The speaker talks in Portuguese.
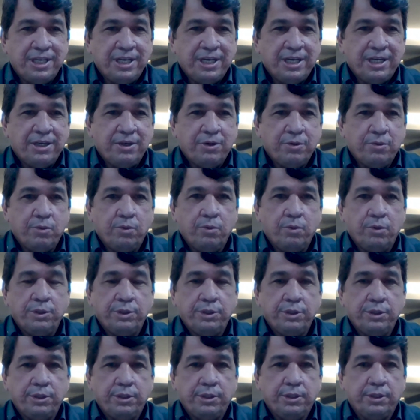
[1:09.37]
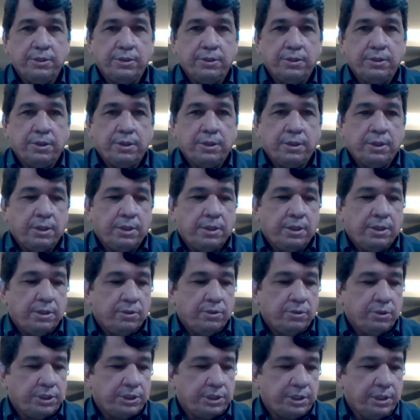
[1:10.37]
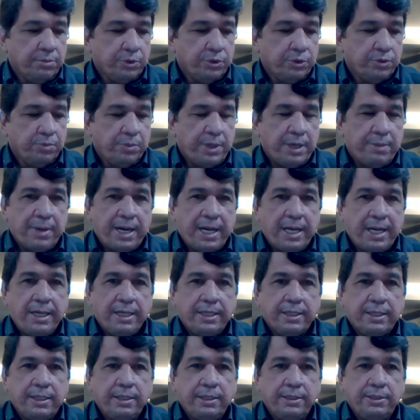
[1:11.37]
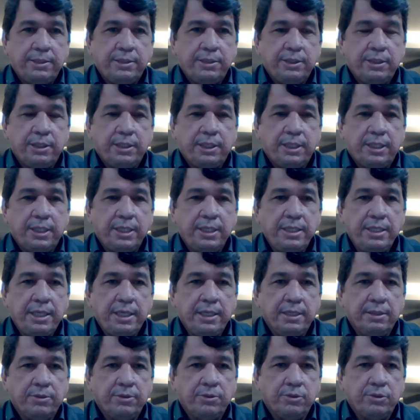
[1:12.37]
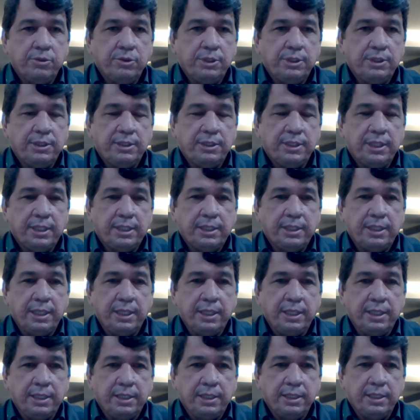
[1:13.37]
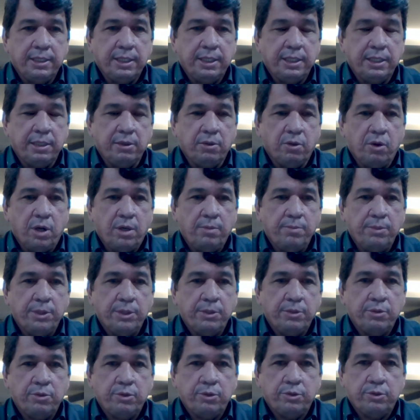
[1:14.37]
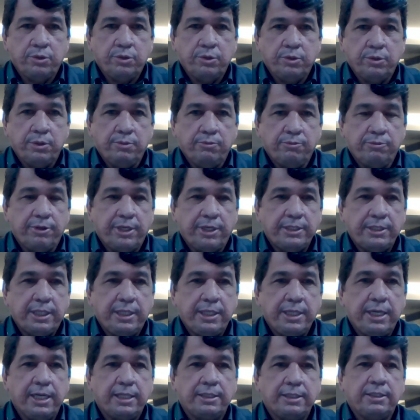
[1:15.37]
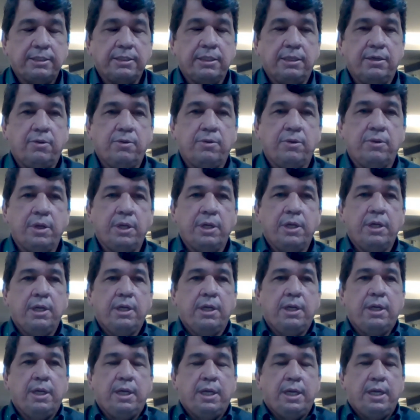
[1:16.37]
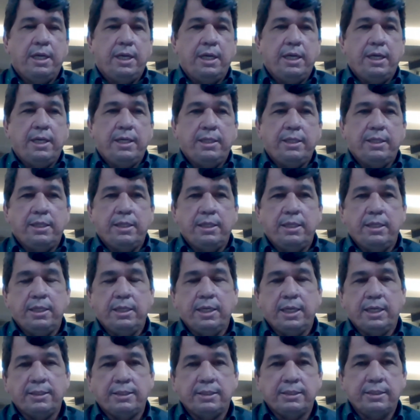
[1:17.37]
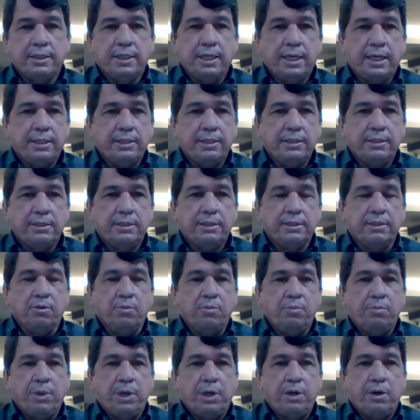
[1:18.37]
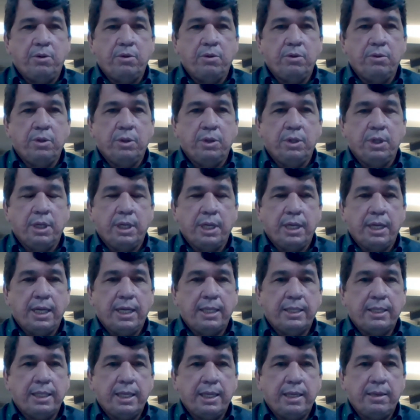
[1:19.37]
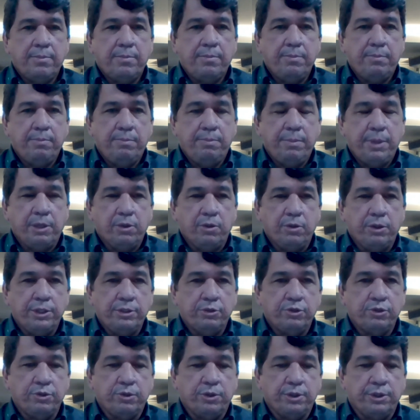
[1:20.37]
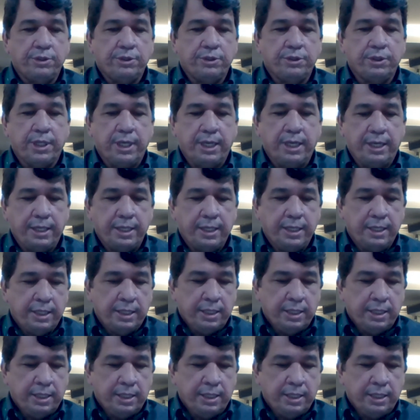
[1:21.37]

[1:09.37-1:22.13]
né? Hoje nós temos uma malha aqui de 570 quilômetros que faz a ligação entre a cidade de São Paulo até Belo Horizonte, né?